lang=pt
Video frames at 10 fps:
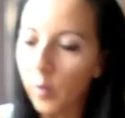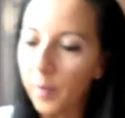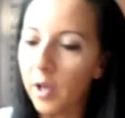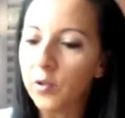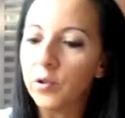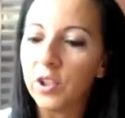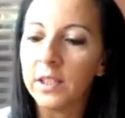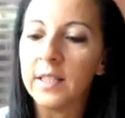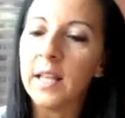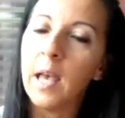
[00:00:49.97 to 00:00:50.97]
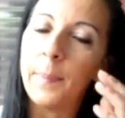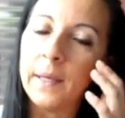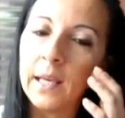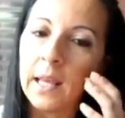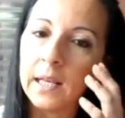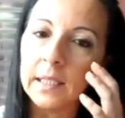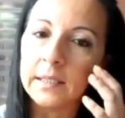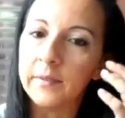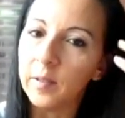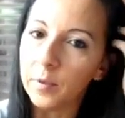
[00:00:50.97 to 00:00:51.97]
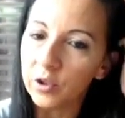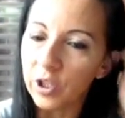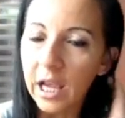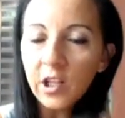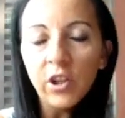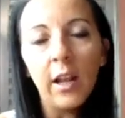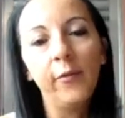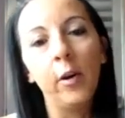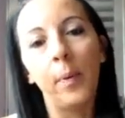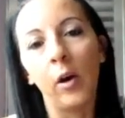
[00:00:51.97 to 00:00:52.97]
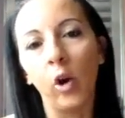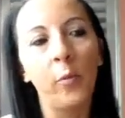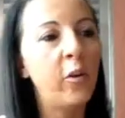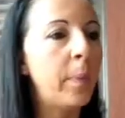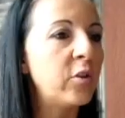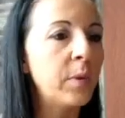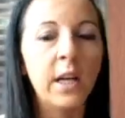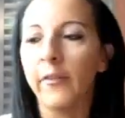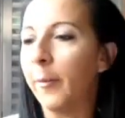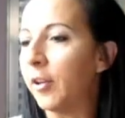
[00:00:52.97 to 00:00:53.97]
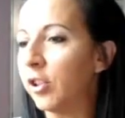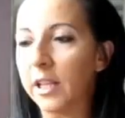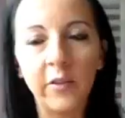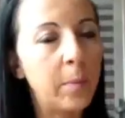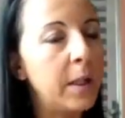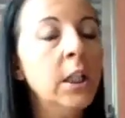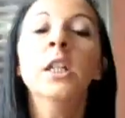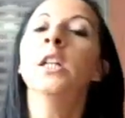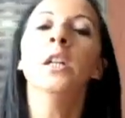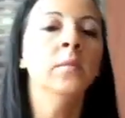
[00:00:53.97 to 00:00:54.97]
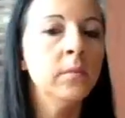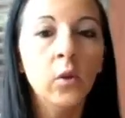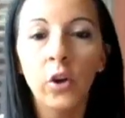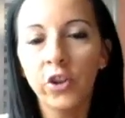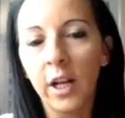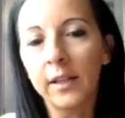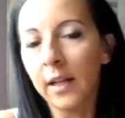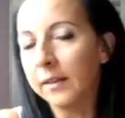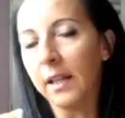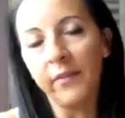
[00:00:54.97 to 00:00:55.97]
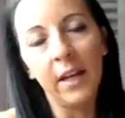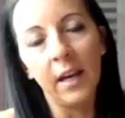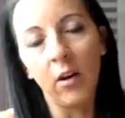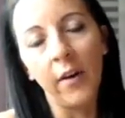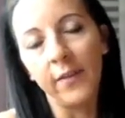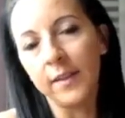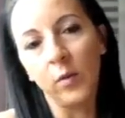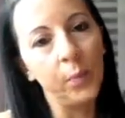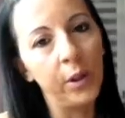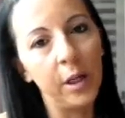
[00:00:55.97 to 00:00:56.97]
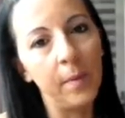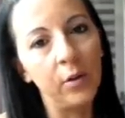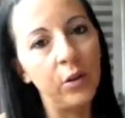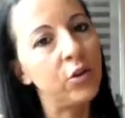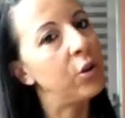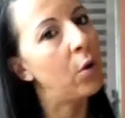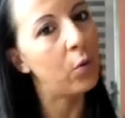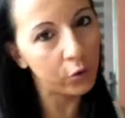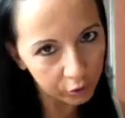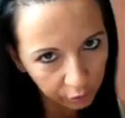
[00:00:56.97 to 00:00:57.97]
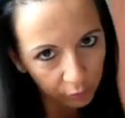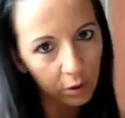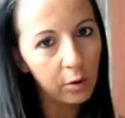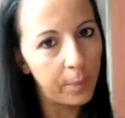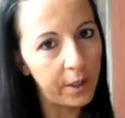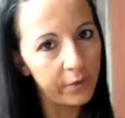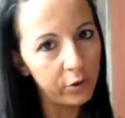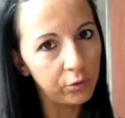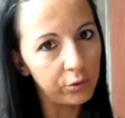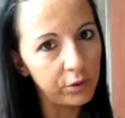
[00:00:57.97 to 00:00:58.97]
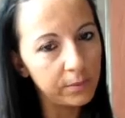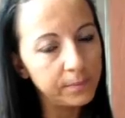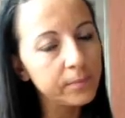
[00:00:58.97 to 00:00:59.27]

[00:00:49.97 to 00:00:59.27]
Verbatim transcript: Acompanhei a Xuxa desde a época que ela era da TV Manchete, ela foi pra Globo, foi pra de manhã, foi pra de tarde. Foi... Hoje ela tá na TV Record fazendo um programa à noite e eu continuo acompanhando a Xuxa.